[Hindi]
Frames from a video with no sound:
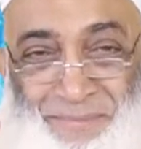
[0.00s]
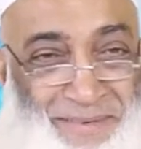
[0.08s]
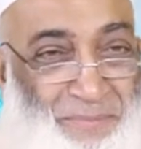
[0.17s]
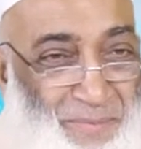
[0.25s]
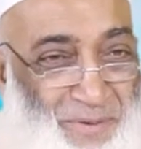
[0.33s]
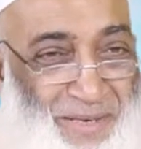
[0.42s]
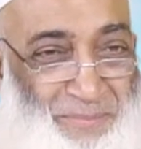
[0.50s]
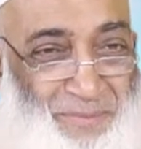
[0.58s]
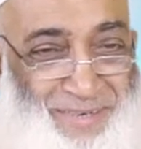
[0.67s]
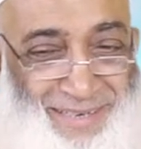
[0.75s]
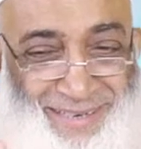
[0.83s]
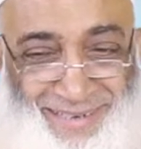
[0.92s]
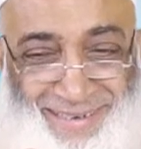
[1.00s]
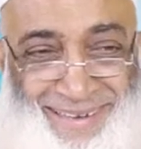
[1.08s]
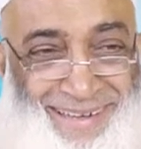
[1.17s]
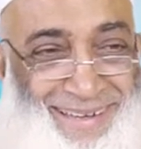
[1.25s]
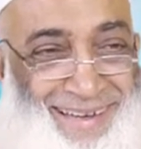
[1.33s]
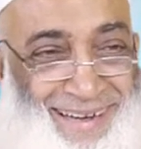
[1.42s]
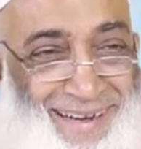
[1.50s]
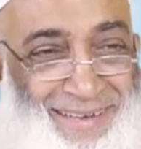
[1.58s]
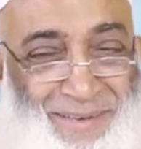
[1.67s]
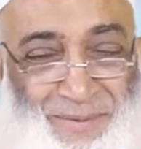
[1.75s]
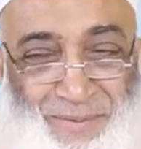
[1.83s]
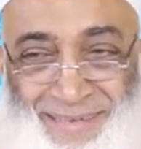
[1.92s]
बड़ी मोटी मोटी
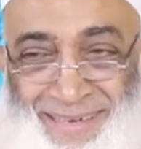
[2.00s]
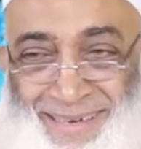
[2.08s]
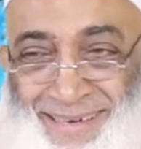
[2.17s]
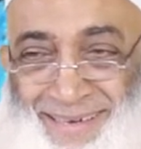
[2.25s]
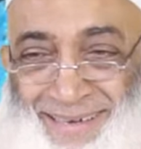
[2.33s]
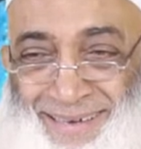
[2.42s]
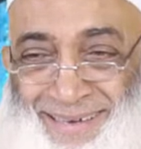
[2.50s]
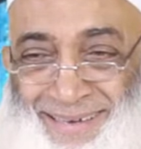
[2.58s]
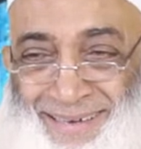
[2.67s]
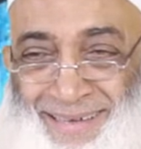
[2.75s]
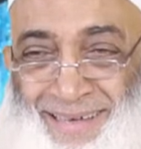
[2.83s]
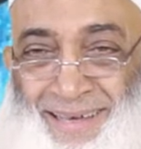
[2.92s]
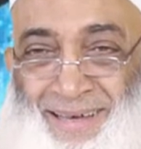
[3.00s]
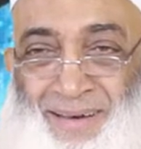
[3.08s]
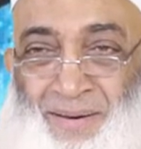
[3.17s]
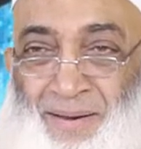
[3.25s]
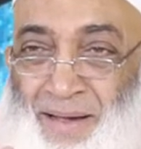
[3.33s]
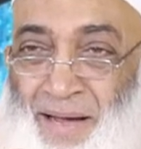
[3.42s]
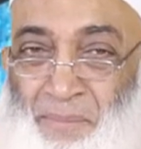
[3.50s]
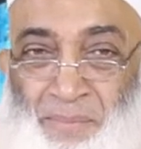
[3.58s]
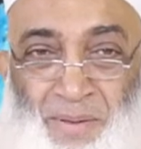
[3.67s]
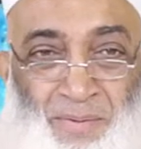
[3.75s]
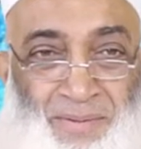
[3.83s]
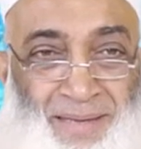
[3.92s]
आंखें होती हैं गाय की कान
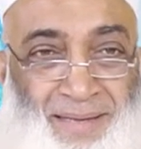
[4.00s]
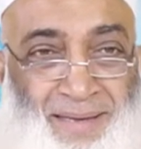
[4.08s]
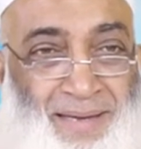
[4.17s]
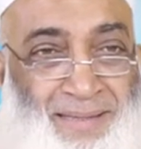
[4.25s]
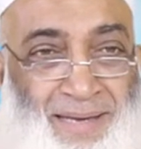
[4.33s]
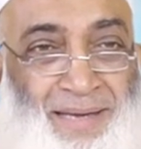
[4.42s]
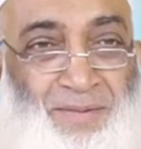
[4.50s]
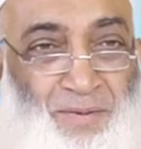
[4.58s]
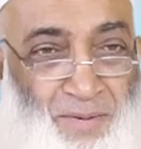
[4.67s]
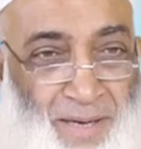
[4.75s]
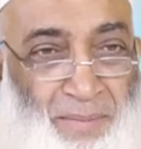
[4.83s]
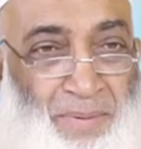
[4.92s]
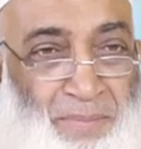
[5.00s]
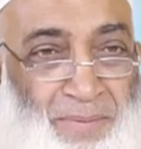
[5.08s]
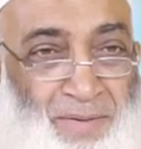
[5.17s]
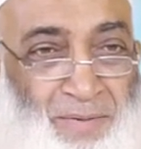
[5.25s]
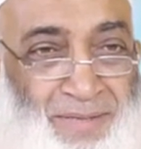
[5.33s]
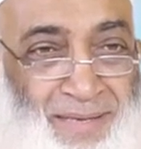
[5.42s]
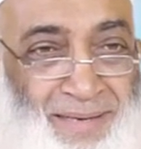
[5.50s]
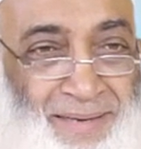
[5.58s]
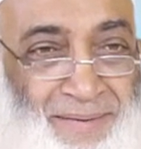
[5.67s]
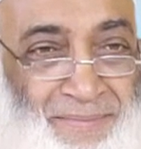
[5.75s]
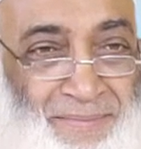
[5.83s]
भी होते हैं गधे के तो कान भी बड़े होते हैं ना